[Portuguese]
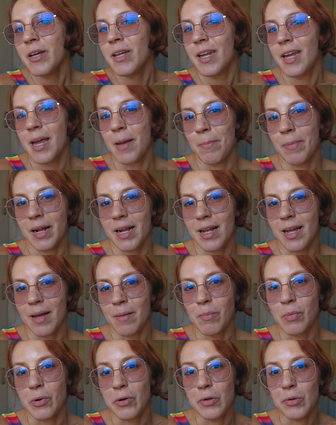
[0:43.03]
criar pra
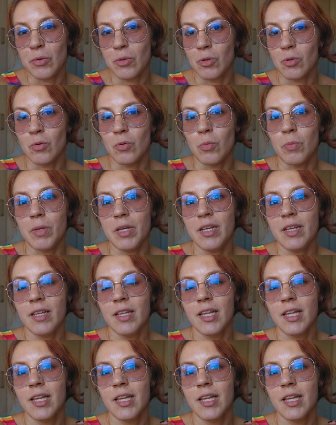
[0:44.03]
cá, pro YouTube.